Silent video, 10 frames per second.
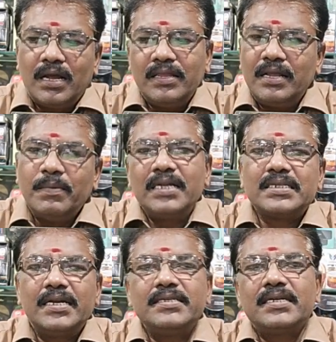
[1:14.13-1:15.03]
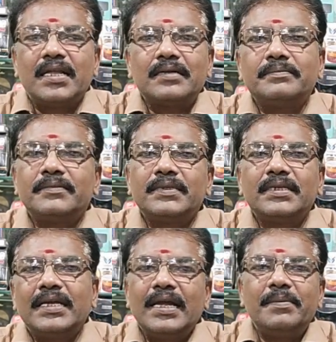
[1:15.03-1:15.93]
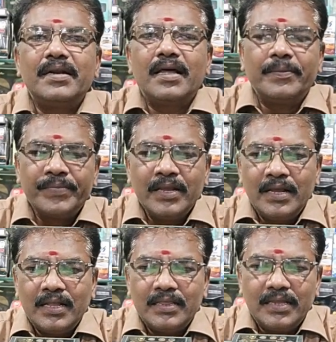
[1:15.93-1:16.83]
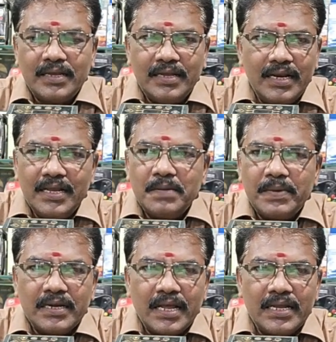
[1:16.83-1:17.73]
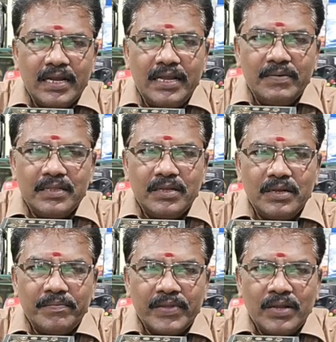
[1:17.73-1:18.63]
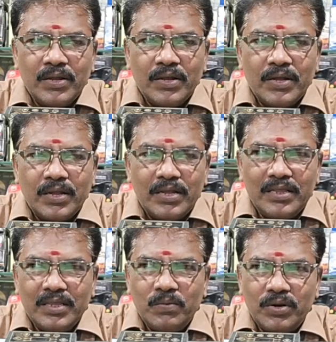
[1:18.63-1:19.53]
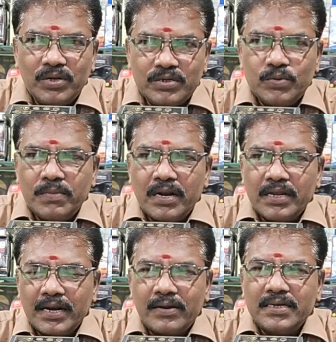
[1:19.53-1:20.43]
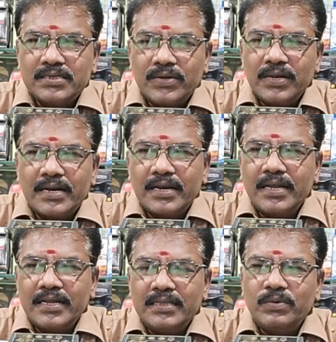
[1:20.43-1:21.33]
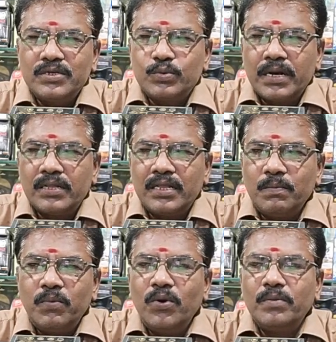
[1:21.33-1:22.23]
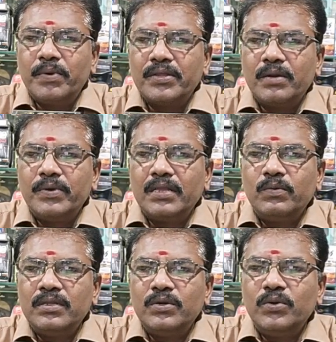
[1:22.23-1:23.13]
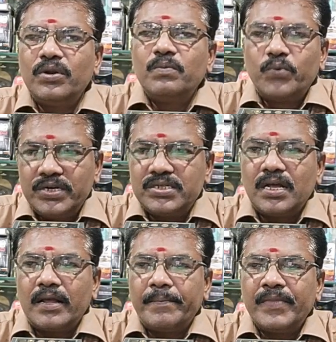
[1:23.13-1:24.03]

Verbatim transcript: அது டெமாலிஷ் கண்டிஷன் தான் ஏன் அப்படின்னா இந்த எலி இருக்குது பார்த்தீங்களா எலி வந்து எந்த ஒரு இன்ஸ்ட்ருமெண்ட்ல எலக்ட்ரானிக்ஸோ எலக்ட்ரிக்கல் எந்த ஒரு இன்ஸ்ட்ருமெண்ட் அந்த போர்டு பகுதியில் போய் அது வந்து யூரின் போயிடுச்சுன்னா